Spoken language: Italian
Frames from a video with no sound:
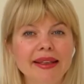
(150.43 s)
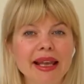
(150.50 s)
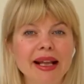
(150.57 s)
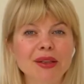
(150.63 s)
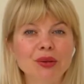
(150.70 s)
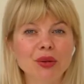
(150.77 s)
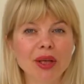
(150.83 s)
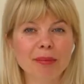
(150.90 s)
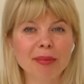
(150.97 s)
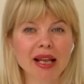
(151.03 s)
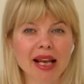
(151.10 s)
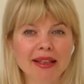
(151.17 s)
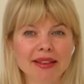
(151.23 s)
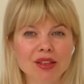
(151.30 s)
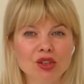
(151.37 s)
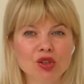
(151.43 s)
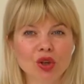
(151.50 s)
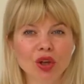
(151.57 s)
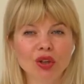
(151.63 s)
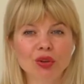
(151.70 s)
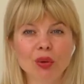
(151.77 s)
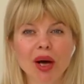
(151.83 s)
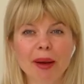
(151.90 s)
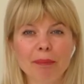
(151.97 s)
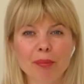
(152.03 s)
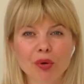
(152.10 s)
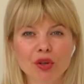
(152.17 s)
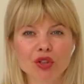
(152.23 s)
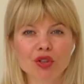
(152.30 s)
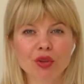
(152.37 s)
Nel 2018 al
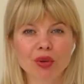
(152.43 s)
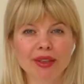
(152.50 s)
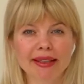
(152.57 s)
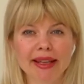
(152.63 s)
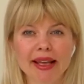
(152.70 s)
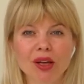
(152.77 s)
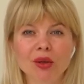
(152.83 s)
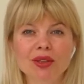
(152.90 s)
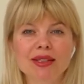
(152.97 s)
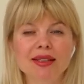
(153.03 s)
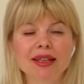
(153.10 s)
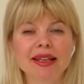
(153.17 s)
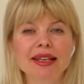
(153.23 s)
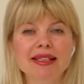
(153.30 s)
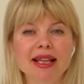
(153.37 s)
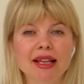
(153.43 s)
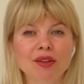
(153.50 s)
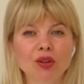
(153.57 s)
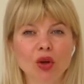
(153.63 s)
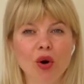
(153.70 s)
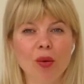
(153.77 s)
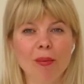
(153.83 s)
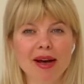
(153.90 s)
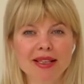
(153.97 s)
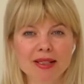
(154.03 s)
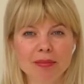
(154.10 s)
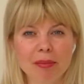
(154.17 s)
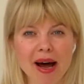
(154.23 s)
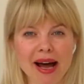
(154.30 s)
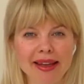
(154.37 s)
posto dello stilista
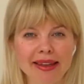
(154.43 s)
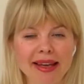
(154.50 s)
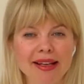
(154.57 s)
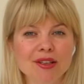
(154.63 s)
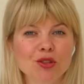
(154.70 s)
Thomas Mayer